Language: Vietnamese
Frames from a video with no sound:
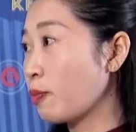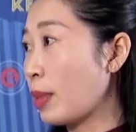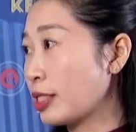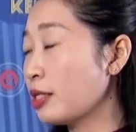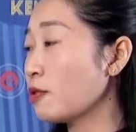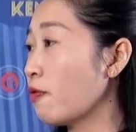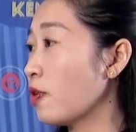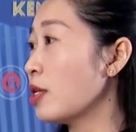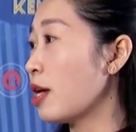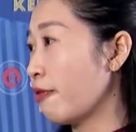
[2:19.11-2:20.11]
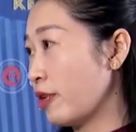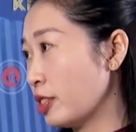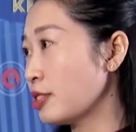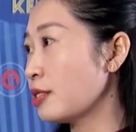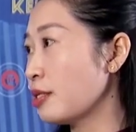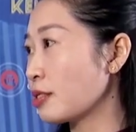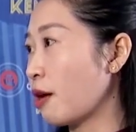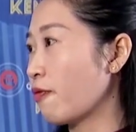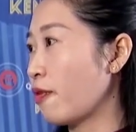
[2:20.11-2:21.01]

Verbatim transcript: bản chất của vấn đề về chính sách dân tộc